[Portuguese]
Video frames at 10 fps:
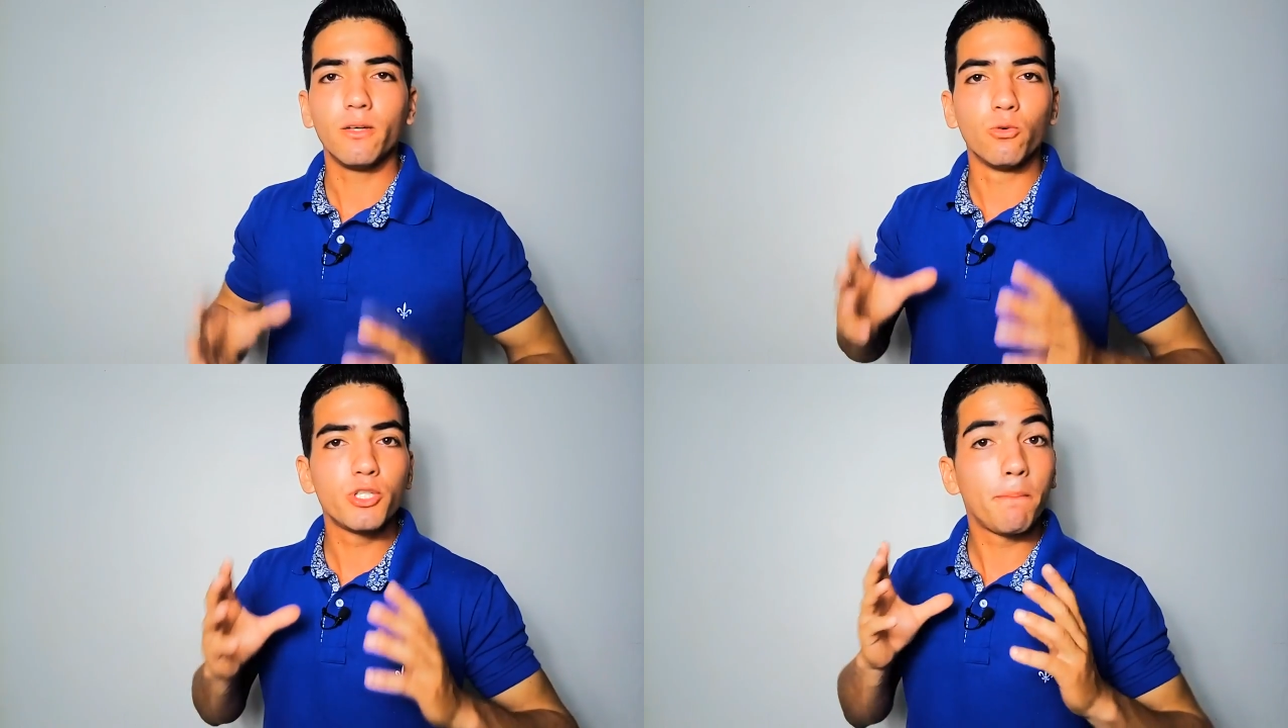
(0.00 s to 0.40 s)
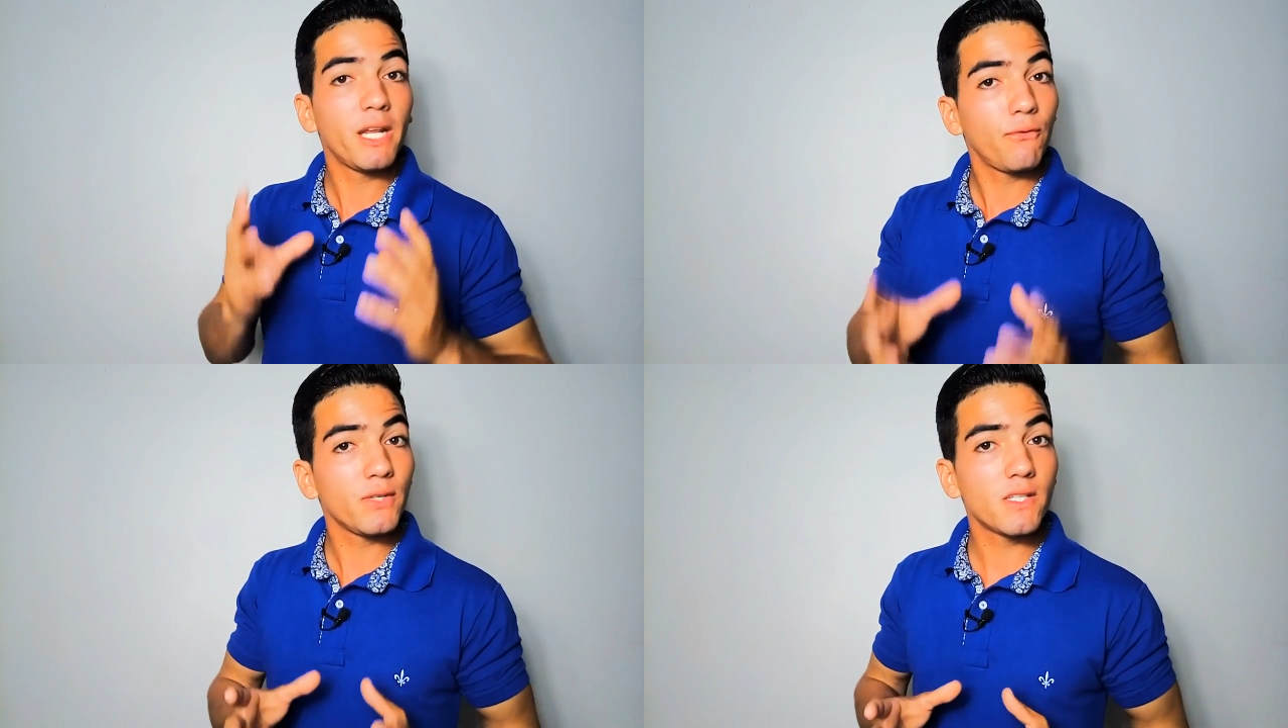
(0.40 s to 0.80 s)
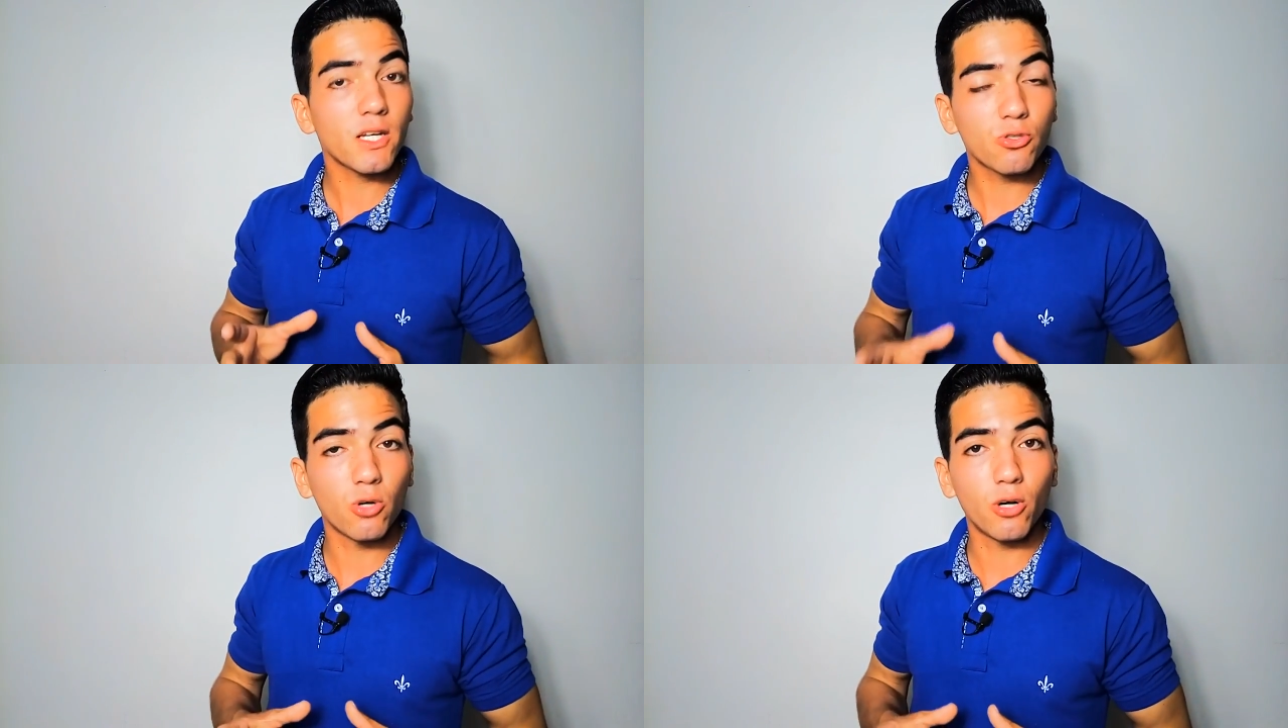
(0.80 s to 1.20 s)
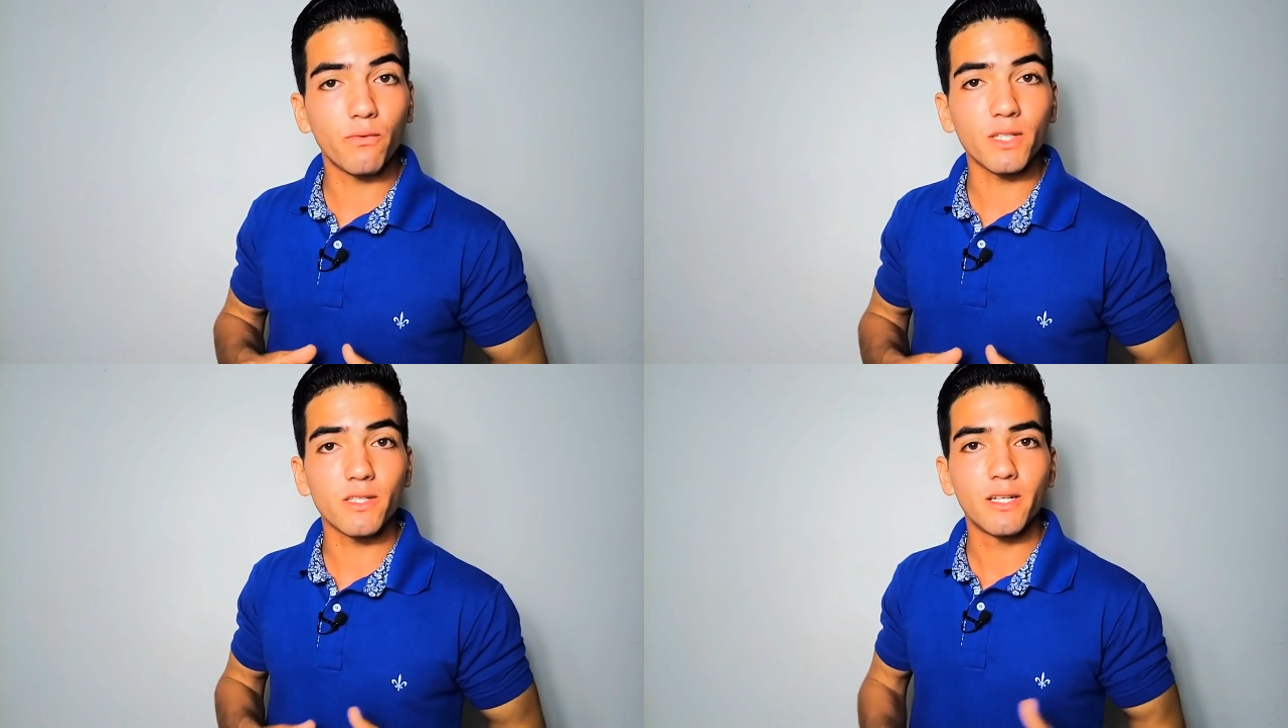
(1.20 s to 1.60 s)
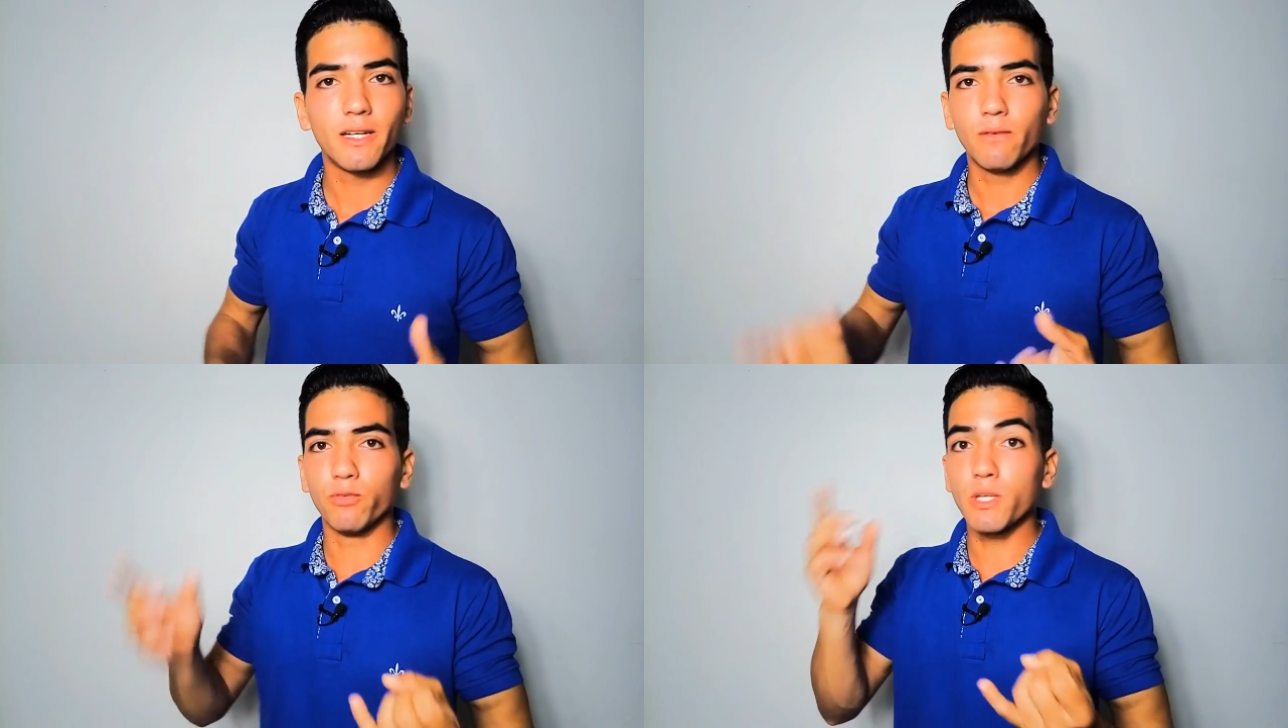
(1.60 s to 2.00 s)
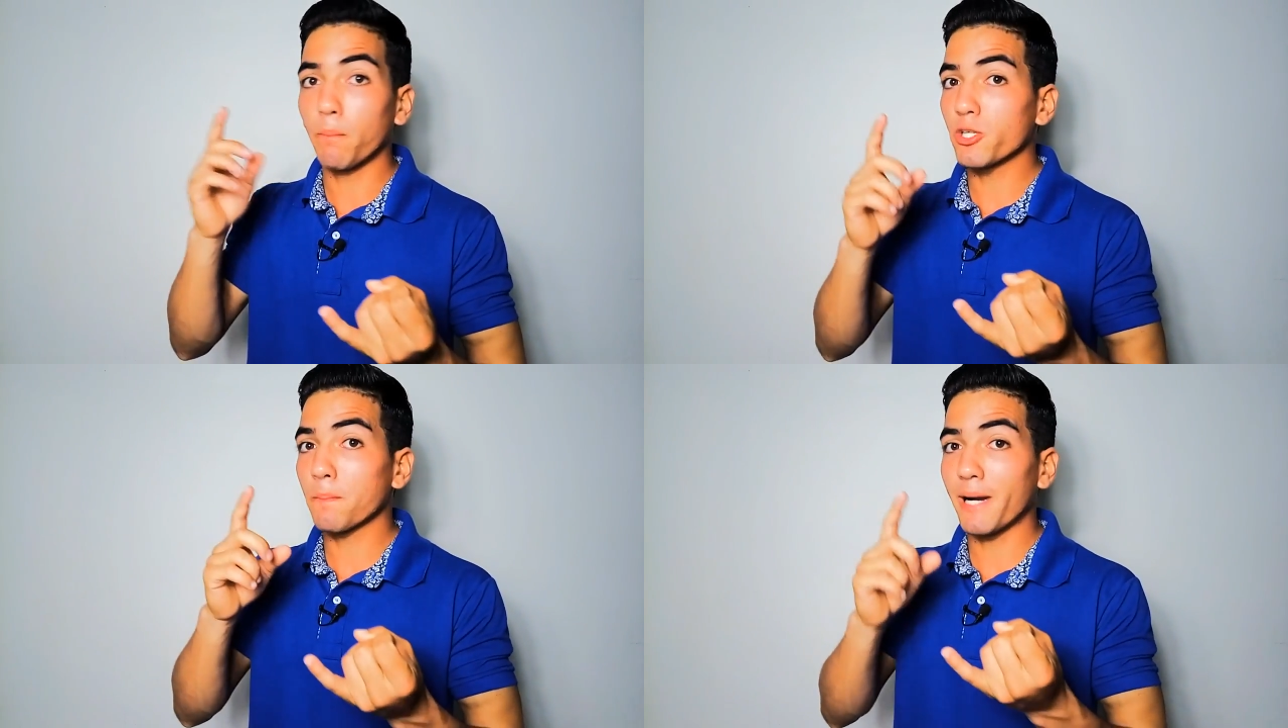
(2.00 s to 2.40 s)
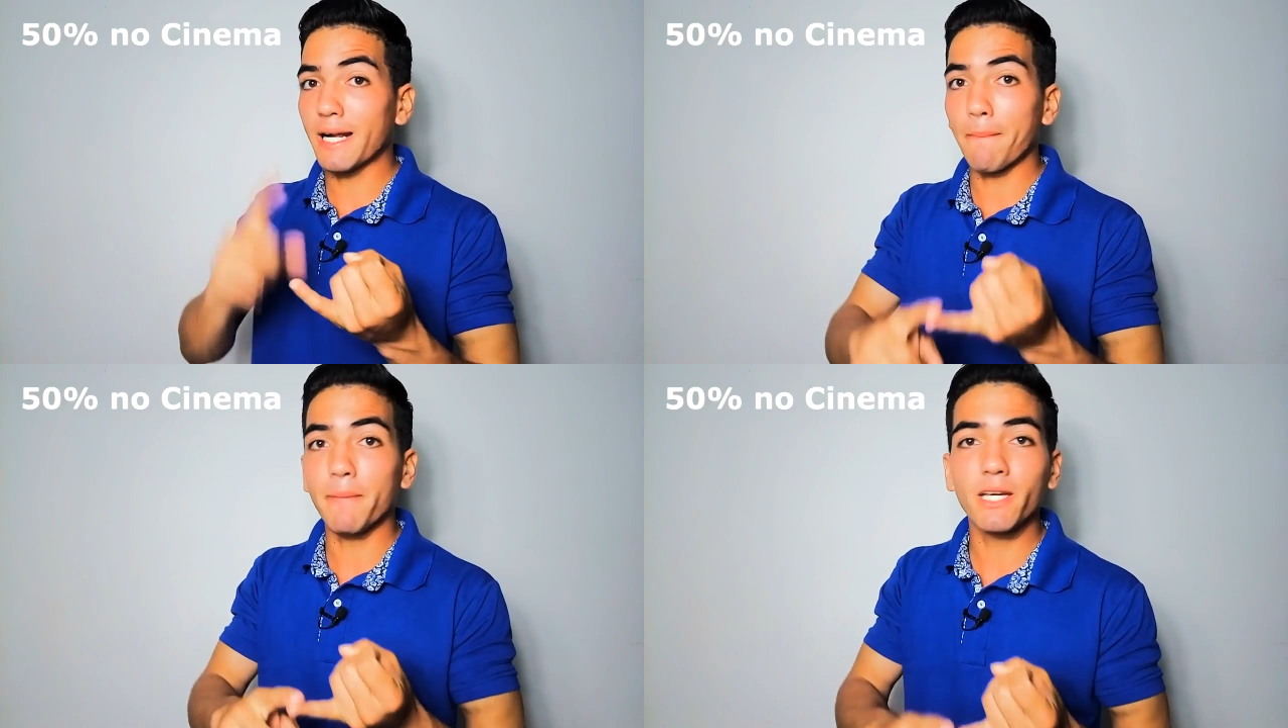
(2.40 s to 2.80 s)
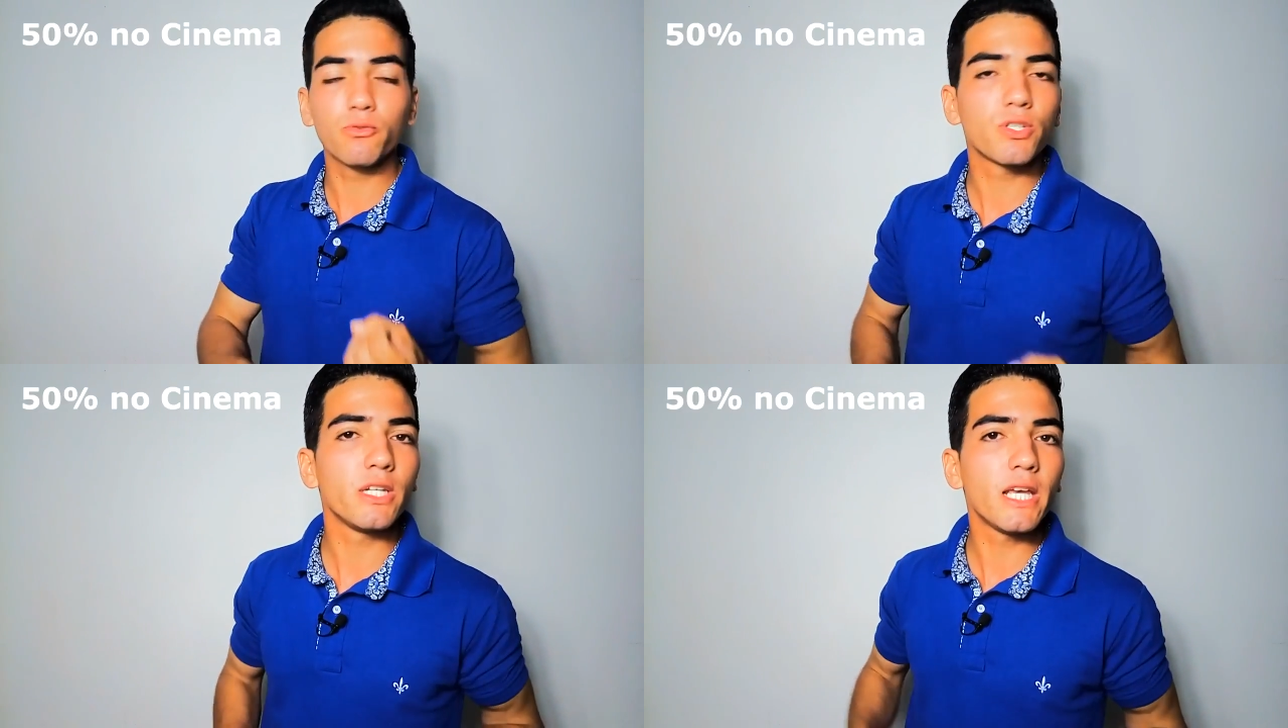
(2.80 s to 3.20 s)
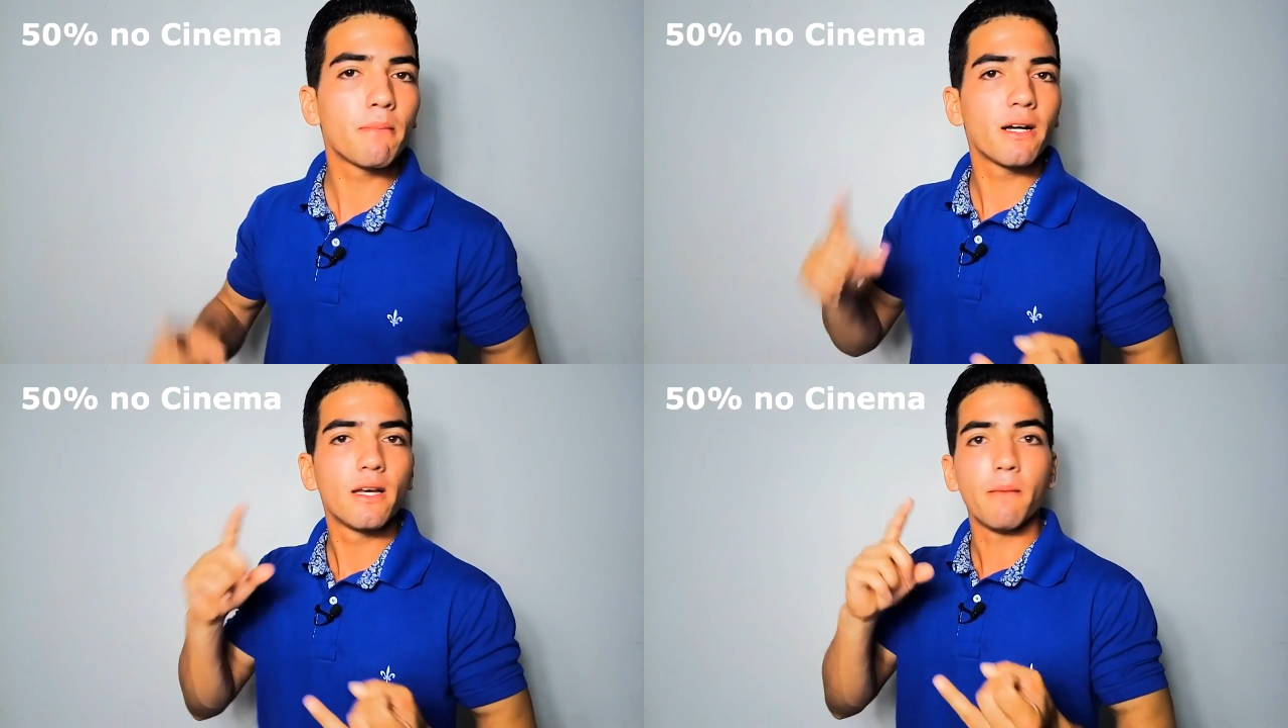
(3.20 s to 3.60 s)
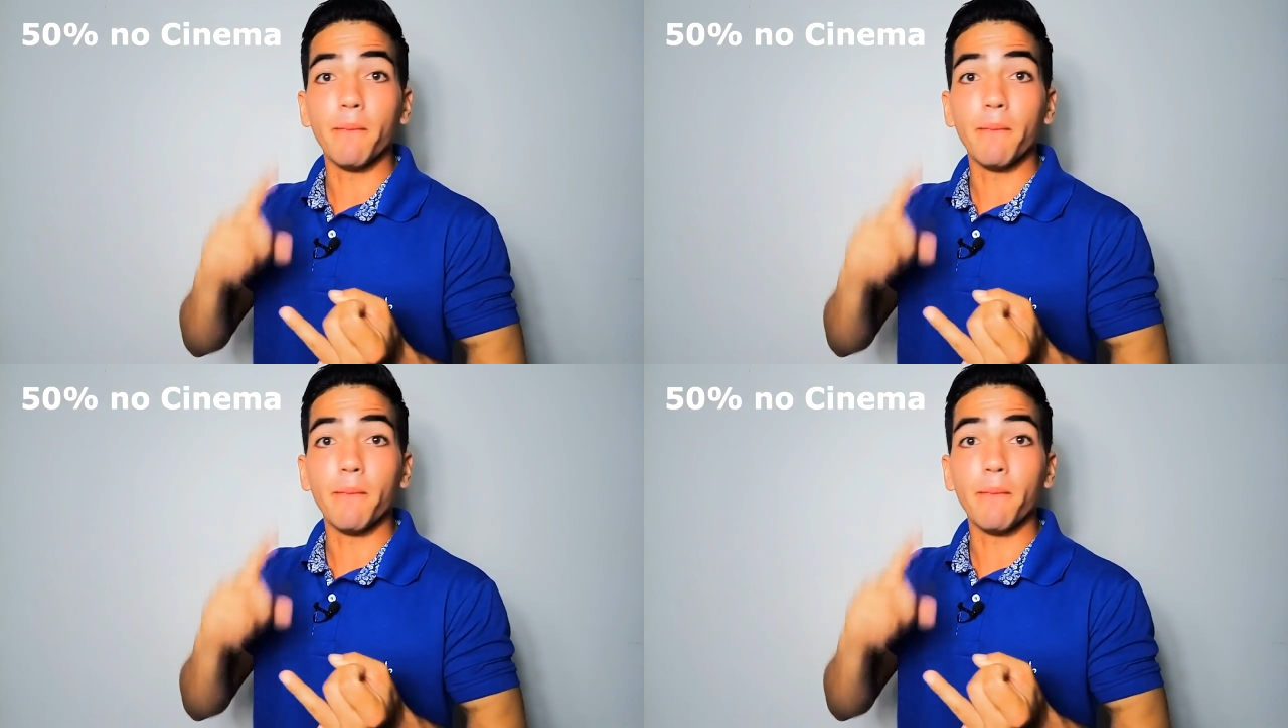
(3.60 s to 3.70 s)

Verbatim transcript: onde beneficia jovens você pode pagar meia no cinema,